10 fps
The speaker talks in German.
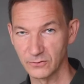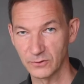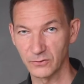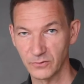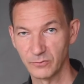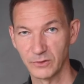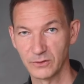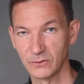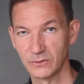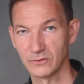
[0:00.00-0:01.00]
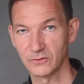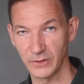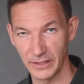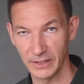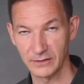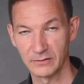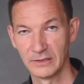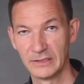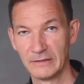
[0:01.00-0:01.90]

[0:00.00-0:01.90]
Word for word: unsere Verbindung zur Erde,